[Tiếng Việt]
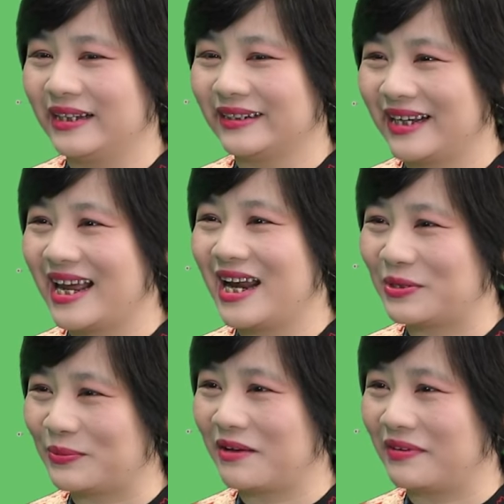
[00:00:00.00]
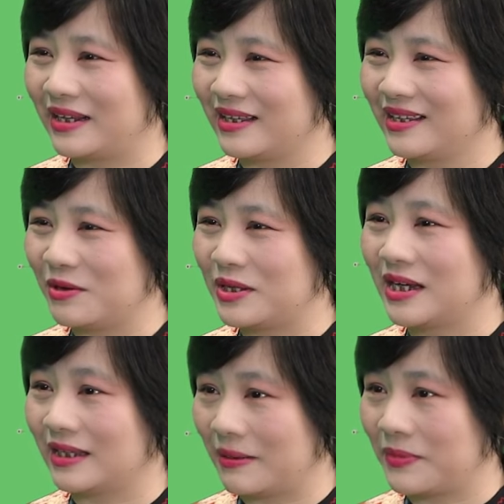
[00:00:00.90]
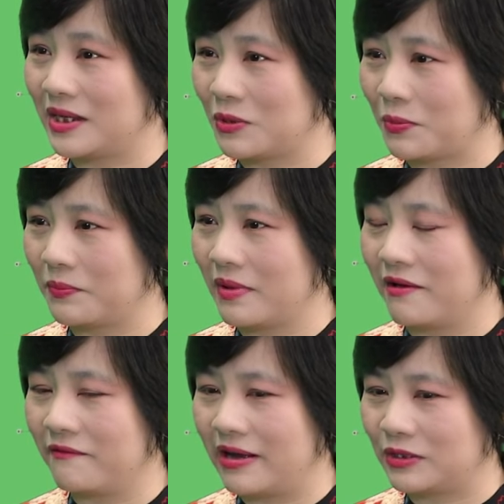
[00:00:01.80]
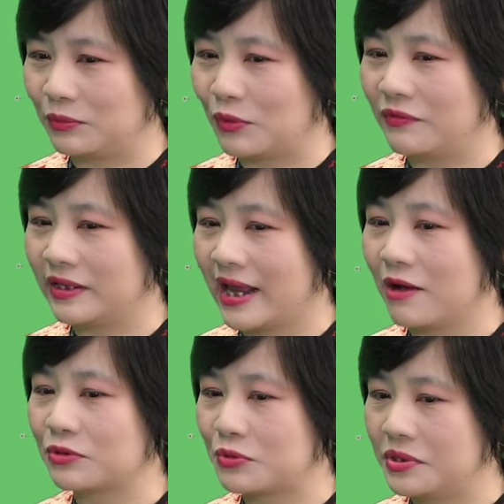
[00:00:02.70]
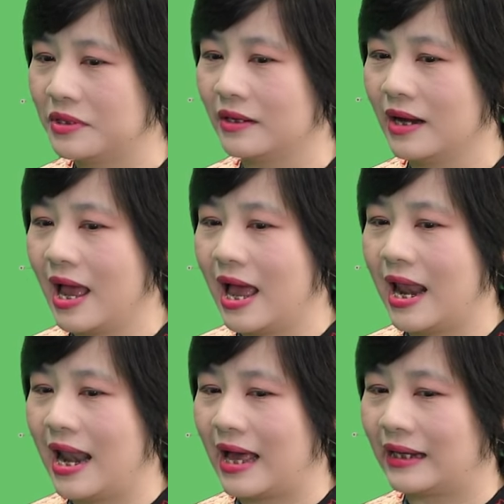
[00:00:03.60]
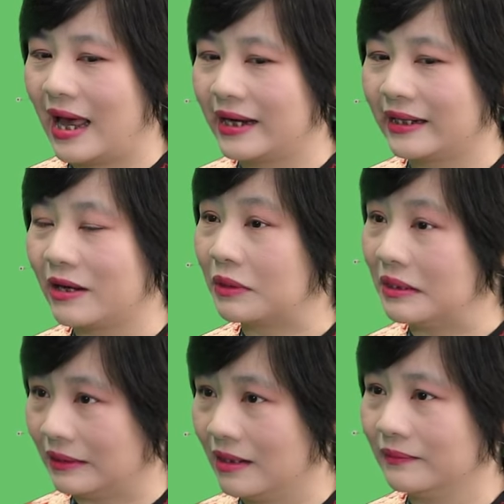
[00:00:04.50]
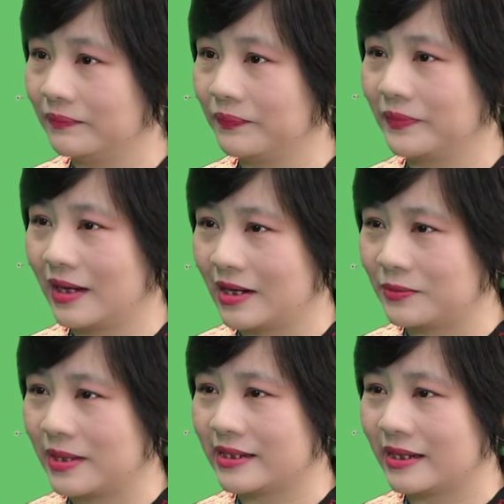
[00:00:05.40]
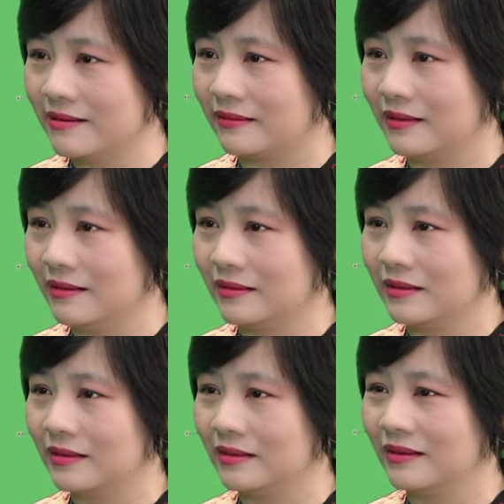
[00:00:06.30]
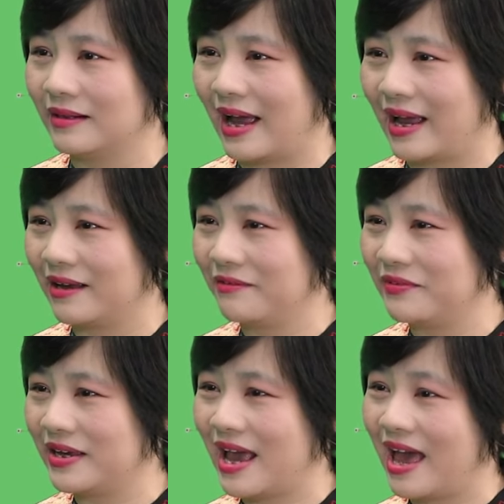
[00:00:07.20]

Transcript: thế nên là chúng ta phải điều chỉnh tập thể dục và chúng tôi vẫn theo xu hướng là ăn theo thưởng thức tức là ừ. chúng ta sẽ thưởng thức những cái vị